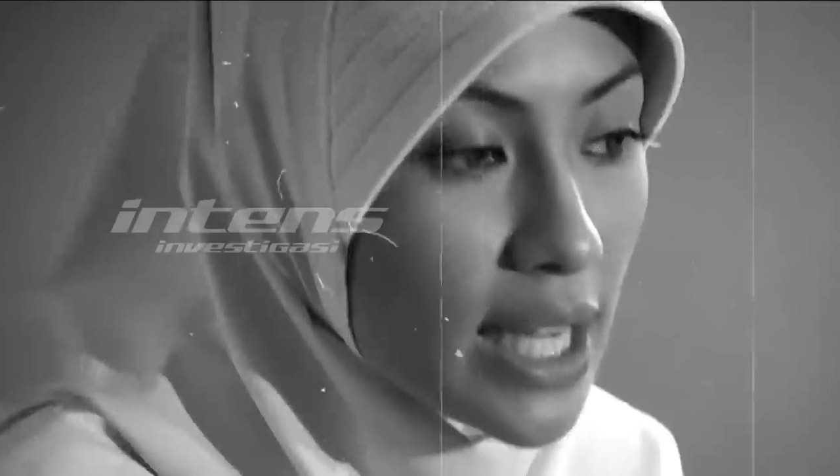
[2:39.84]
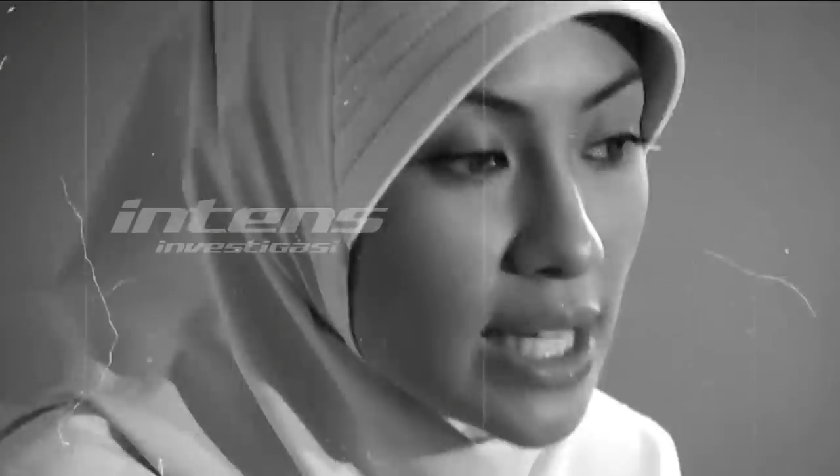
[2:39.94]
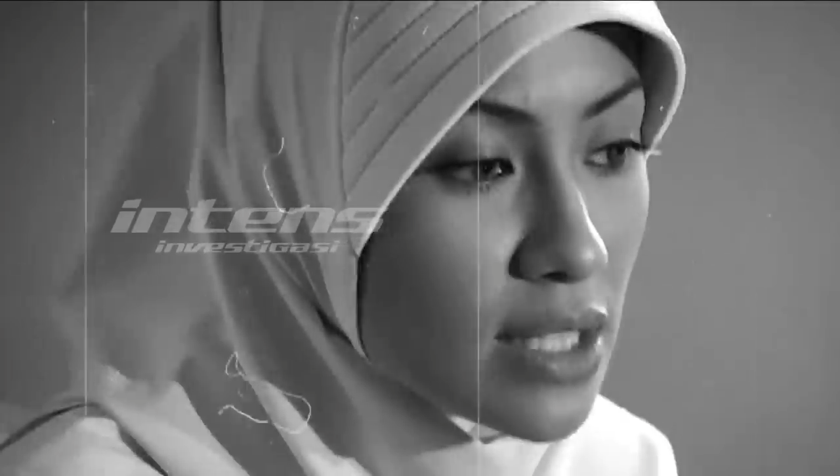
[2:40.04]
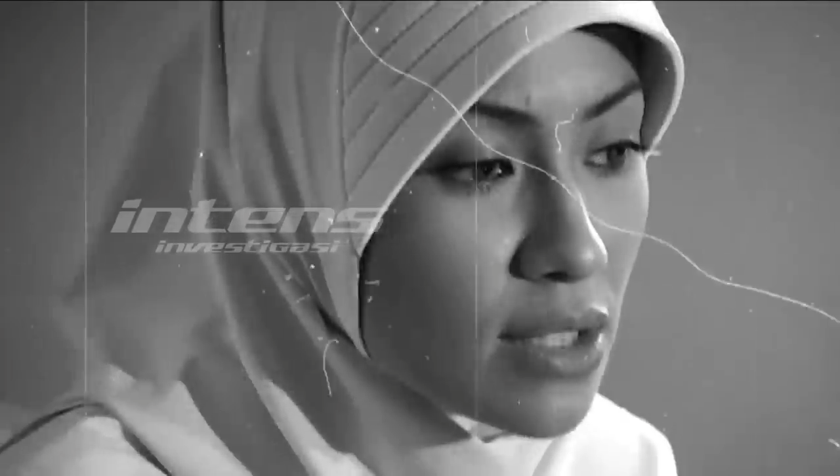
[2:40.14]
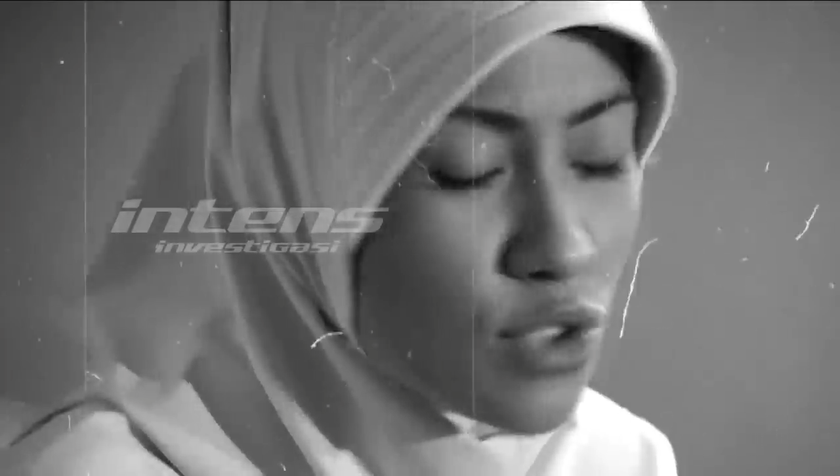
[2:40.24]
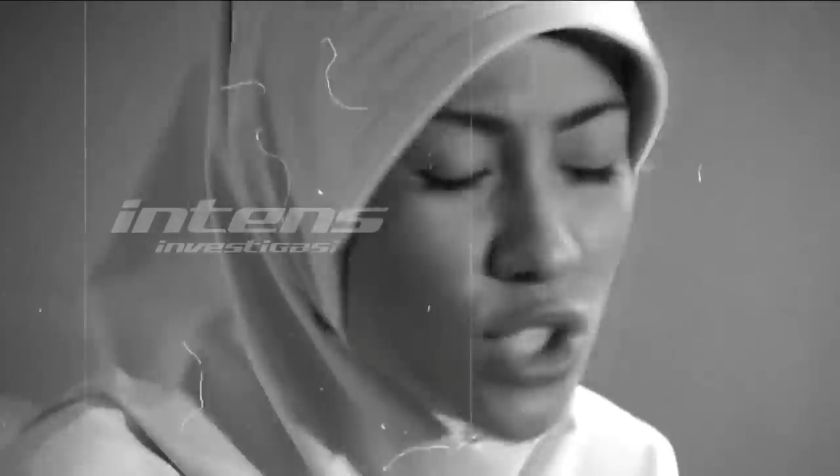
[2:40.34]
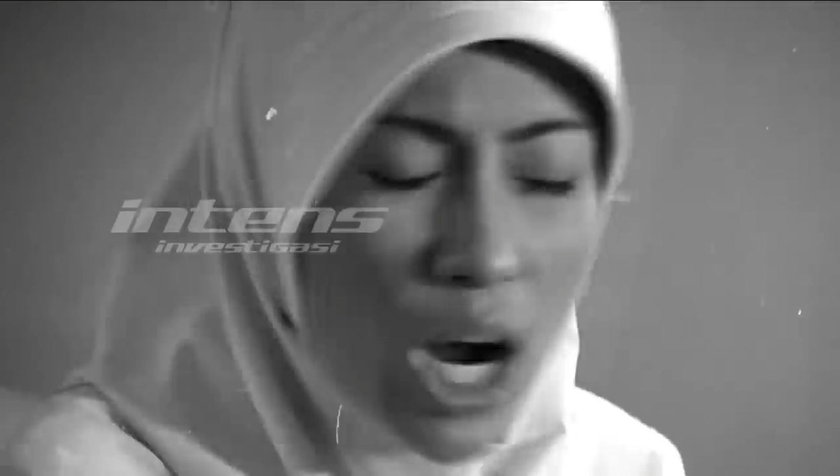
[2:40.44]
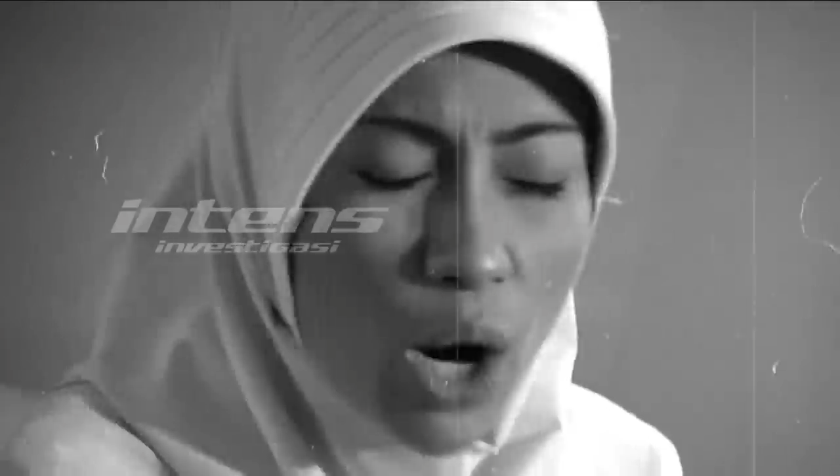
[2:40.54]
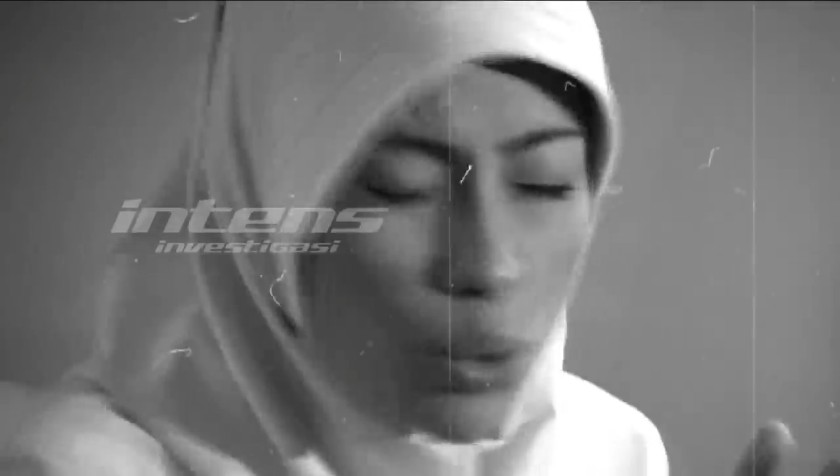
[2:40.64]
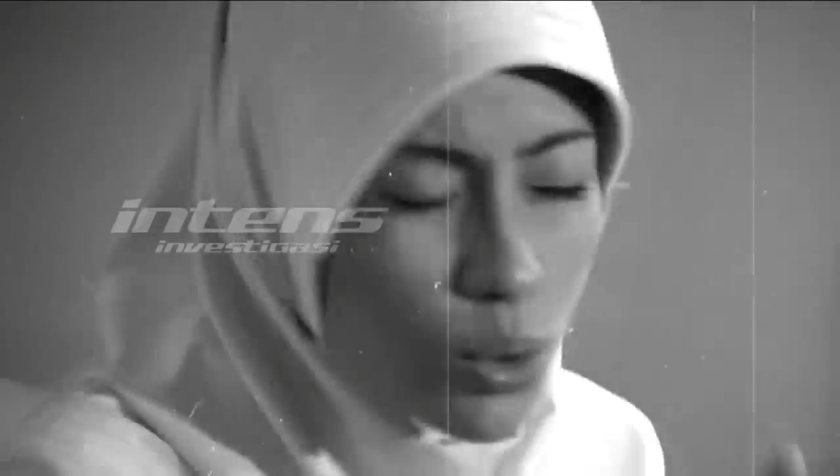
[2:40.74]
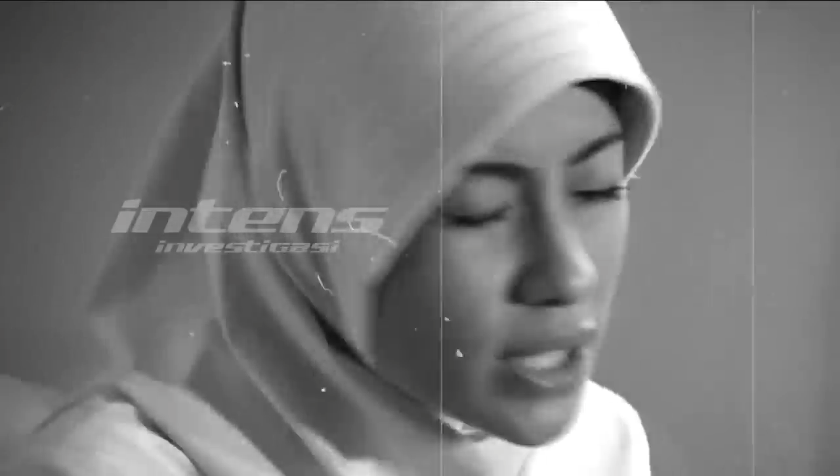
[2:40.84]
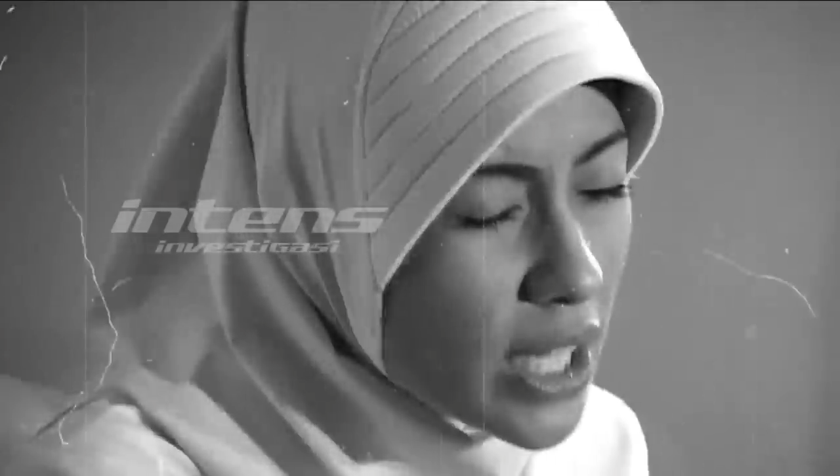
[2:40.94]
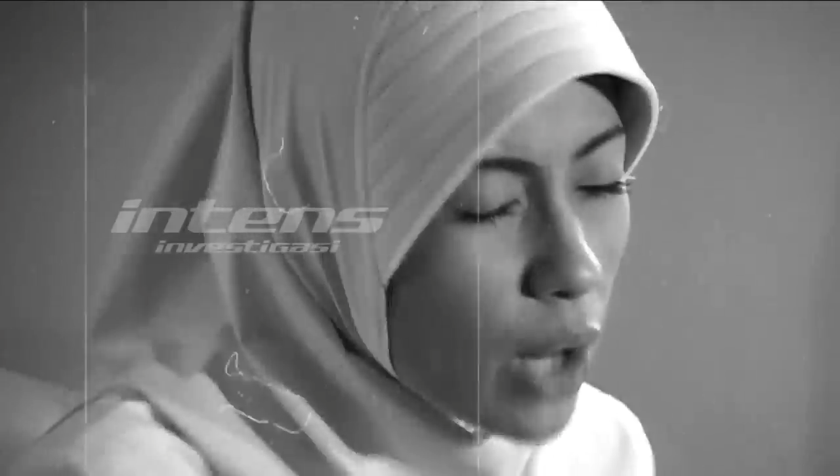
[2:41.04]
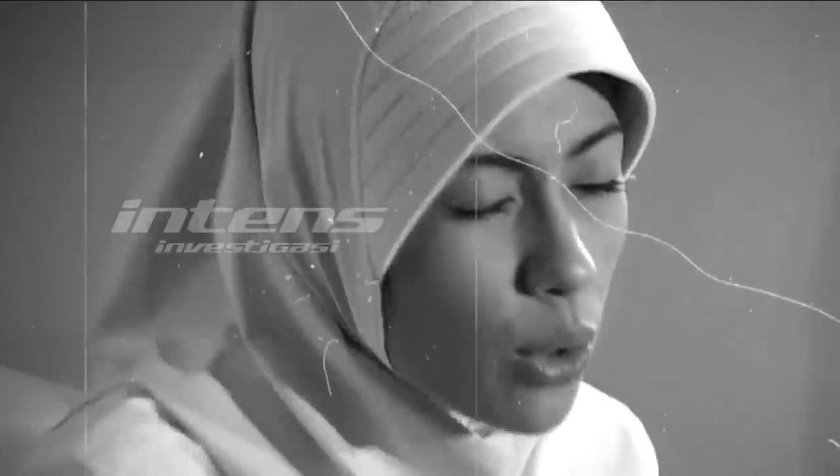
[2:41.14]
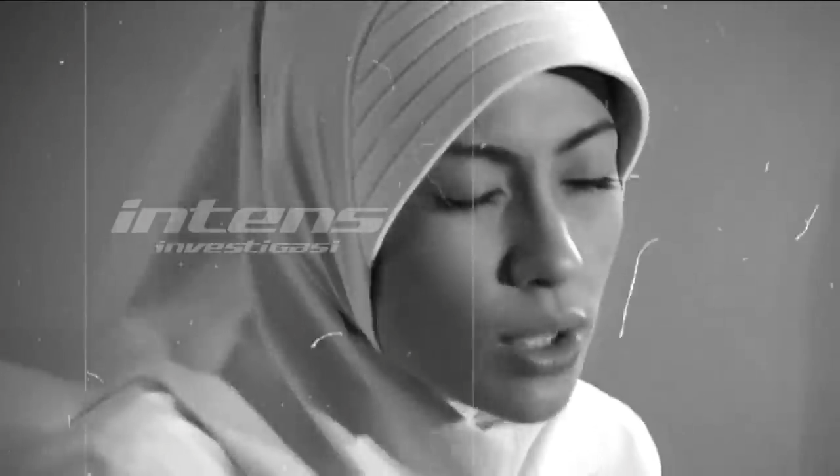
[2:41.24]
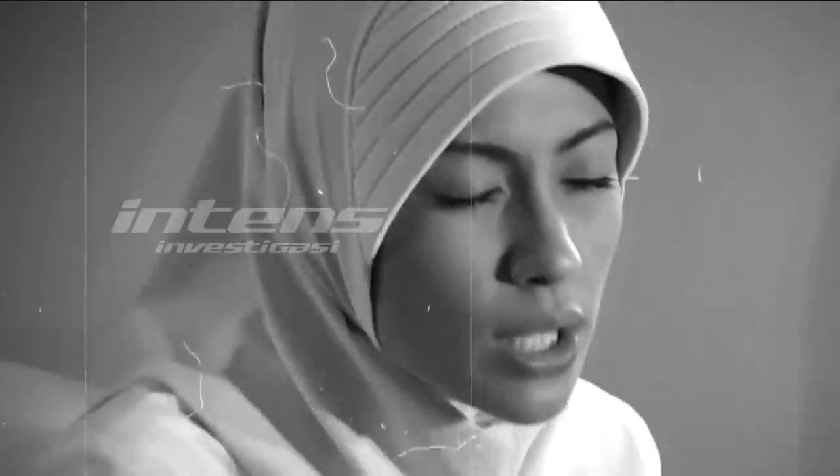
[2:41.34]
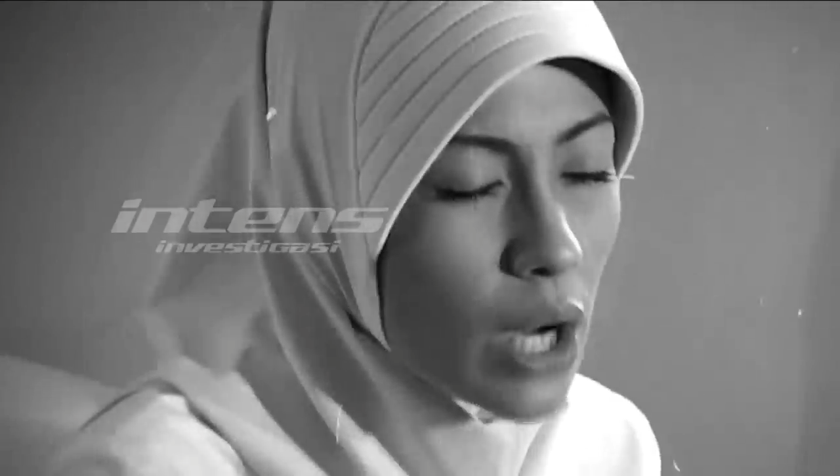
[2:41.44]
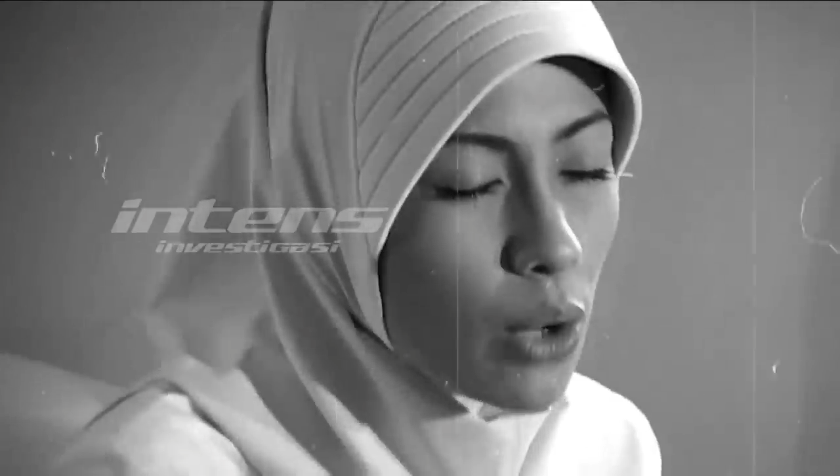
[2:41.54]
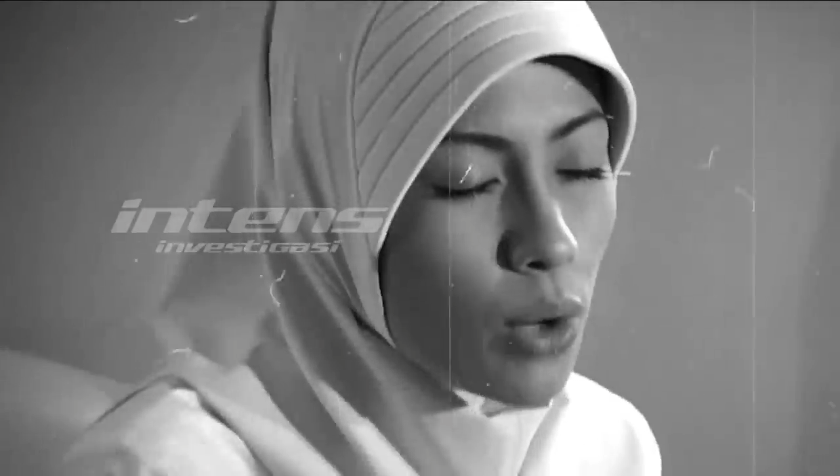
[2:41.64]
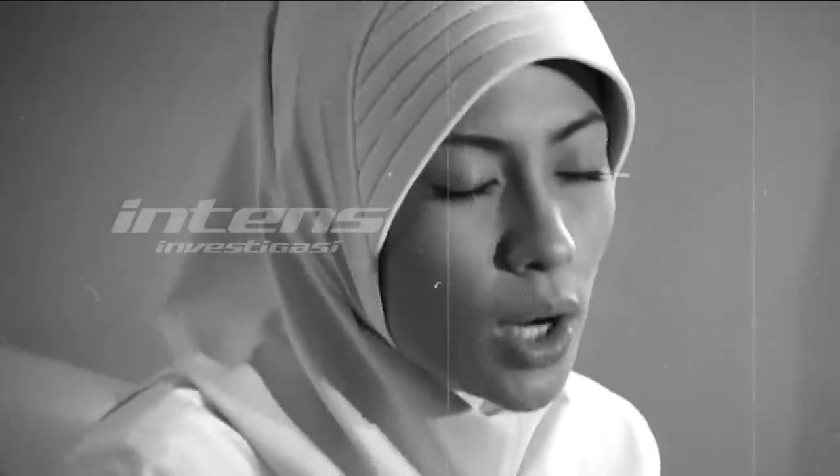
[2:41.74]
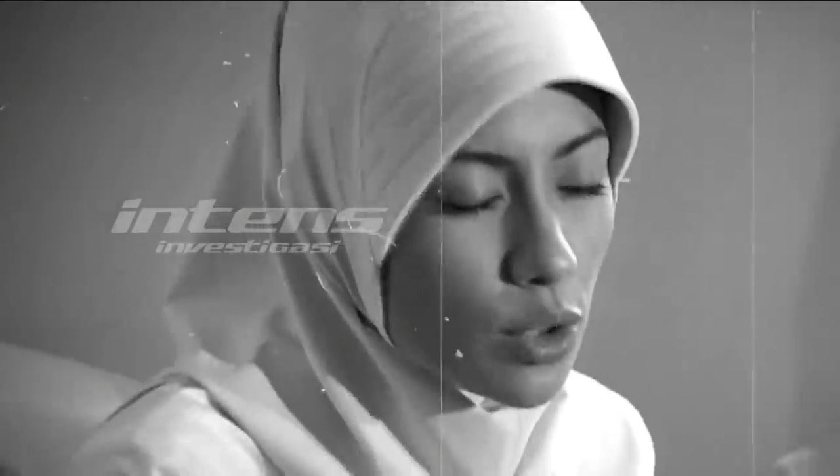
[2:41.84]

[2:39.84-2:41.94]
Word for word: di awal bulan penuh cinta.